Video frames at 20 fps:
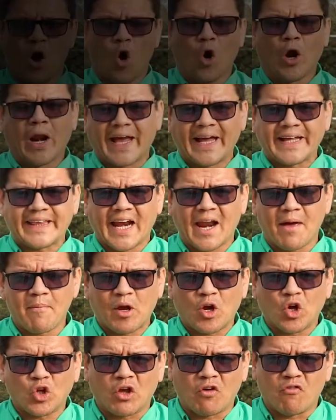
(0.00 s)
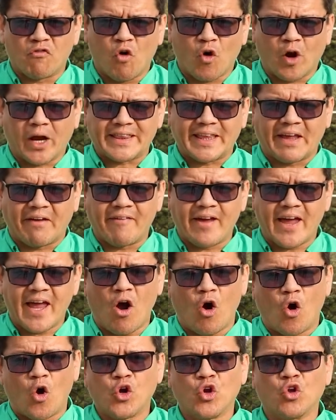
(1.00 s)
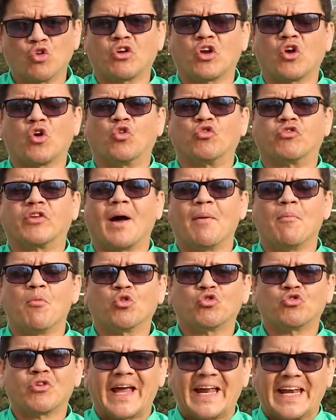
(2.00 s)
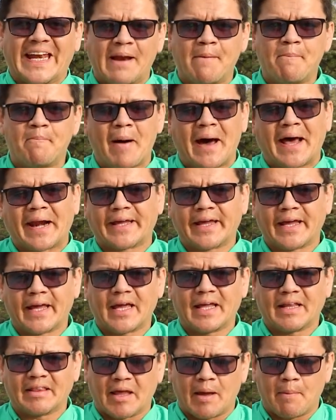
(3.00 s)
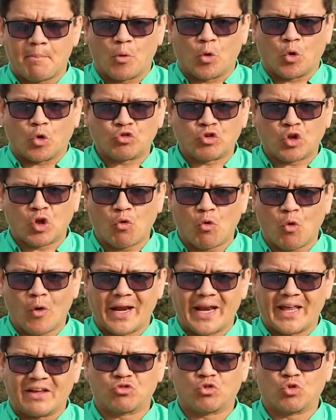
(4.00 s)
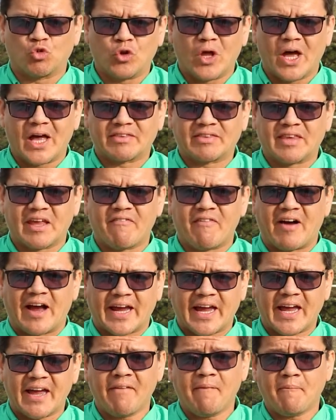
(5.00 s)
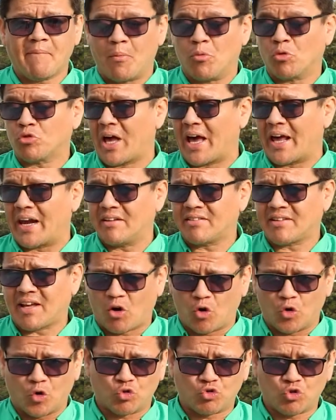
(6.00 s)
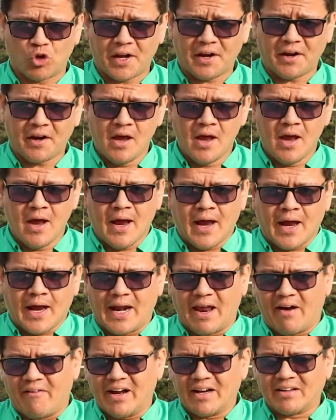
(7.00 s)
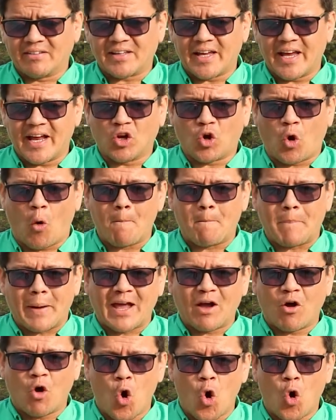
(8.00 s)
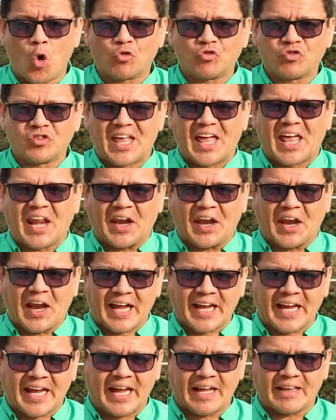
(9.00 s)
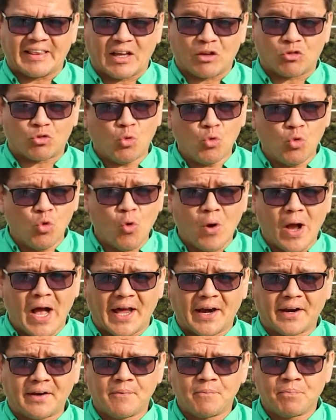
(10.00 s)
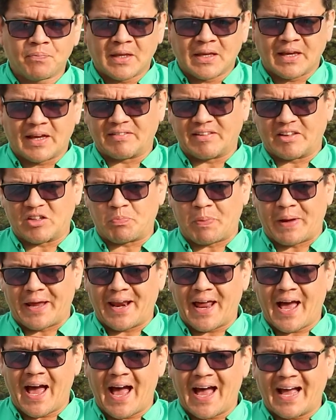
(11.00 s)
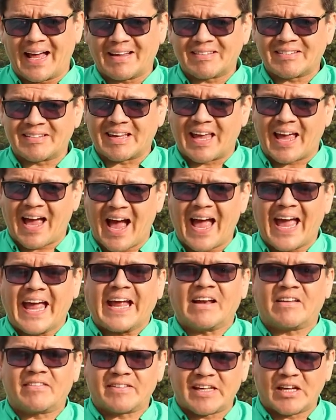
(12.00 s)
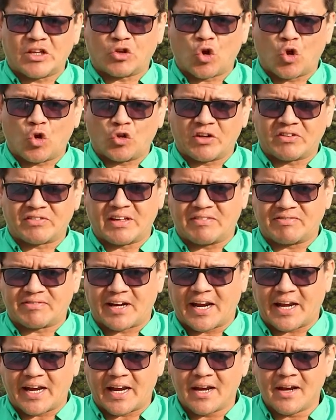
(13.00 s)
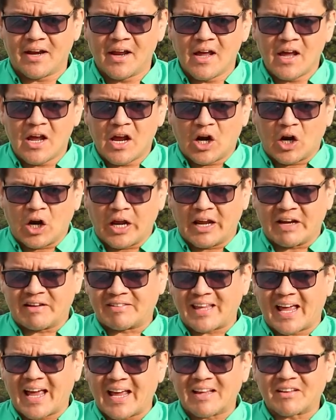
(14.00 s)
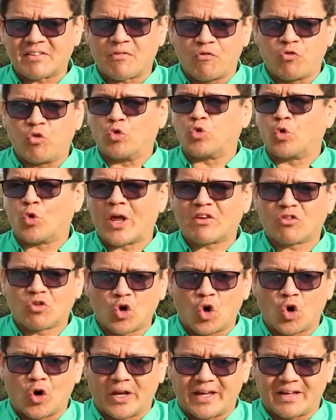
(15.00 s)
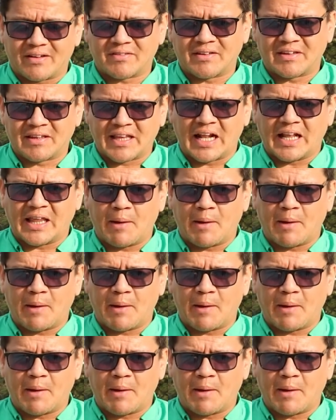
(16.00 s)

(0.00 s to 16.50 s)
Hola, ¿qué tal amigos de Enfoque TV? Hoy nos encontramos en el Parque Deportivo de la ciudad de Ibagué. Vamos a darles a conocer el avance del complejo de raquetas, un lugar que se espera sea el sitio donde se entrenen estas futuras glorias del